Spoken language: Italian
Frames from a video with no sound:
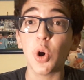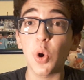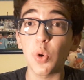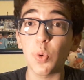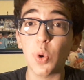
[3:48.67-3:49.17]

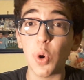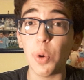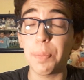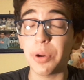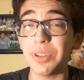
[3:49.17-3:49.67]
con un
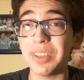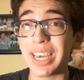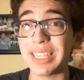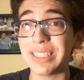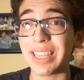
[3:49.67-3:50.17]
colpo di
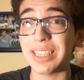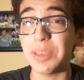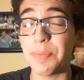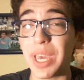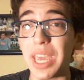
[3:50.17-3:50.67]
testa
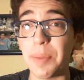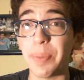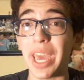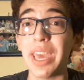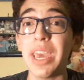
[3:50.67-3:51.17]
di
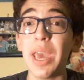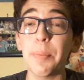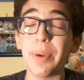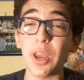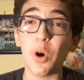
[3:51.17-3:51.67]
Pepe
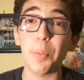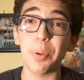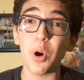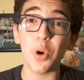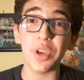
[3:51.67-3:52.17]
però
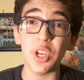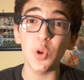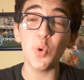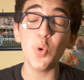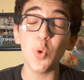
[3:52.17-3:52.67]
poi
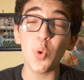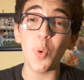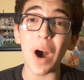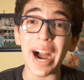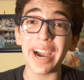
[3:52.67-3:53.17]

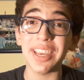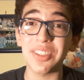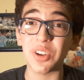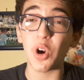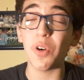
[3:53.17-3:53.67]
l'Uruguay
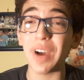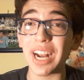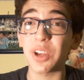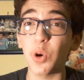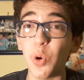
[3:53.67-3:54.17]
trova
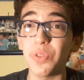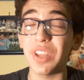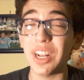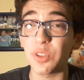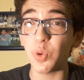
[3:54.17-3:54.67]
il gol
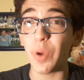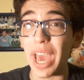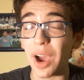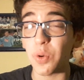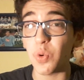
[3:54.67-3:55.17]
del 2
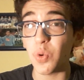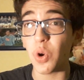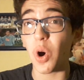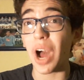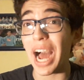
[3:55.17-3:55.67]
a
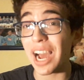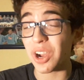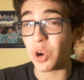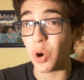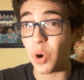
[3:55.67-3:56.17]
1
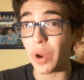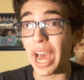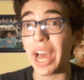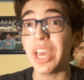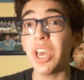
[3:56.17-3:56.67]

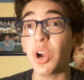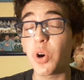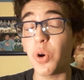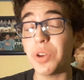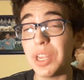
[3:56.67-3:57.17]
ancora
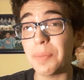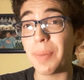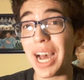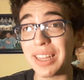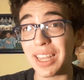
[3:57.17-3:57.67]
con il
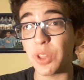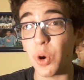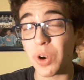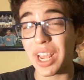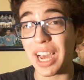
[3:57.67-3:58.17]

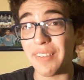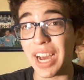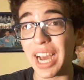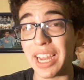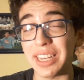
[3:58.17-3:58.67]
Matador
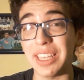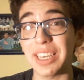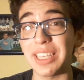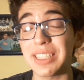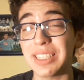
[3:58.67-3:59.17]
Cavani
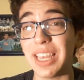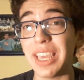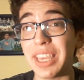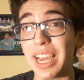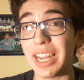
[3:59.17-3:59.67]
che
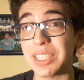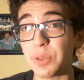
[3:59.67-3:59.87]
segna la